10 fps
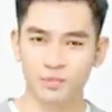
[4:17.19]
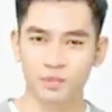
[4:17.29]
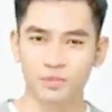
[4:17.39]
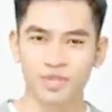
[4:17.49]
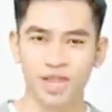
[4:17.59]

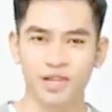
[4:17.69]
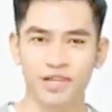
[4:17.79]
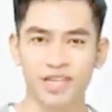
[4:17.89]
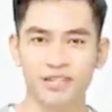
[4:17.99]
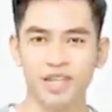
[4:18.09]
pakaian
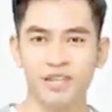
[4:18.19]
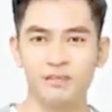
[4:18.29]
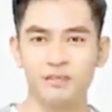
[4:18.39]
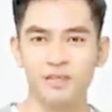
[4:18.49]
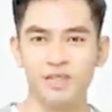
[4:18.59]
biasa
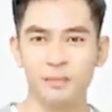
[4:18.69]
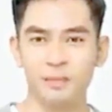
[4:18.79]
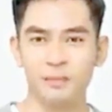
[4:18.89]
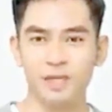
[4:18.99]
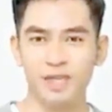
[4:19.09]
muncul di
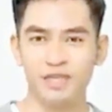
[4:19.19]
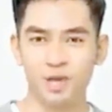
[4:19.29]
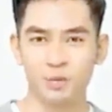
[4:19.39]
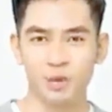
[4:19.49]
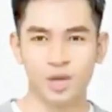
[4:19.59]
samping
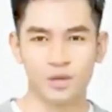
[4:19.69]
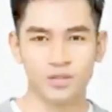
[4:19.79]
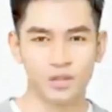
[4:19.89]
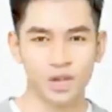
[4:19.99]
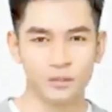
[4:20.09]
Hattori
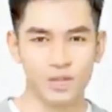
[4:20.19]
itu,